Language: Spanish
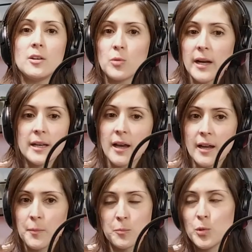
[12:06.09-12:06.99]
lugares
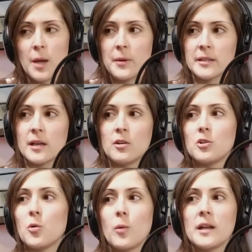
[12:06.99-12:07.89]
muy apartados
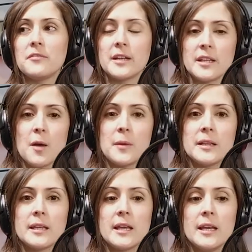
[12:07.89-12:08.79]
en los cuales
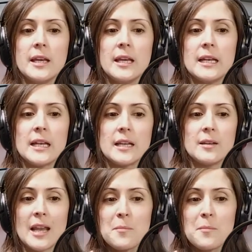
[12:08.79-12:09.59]
efectivamente la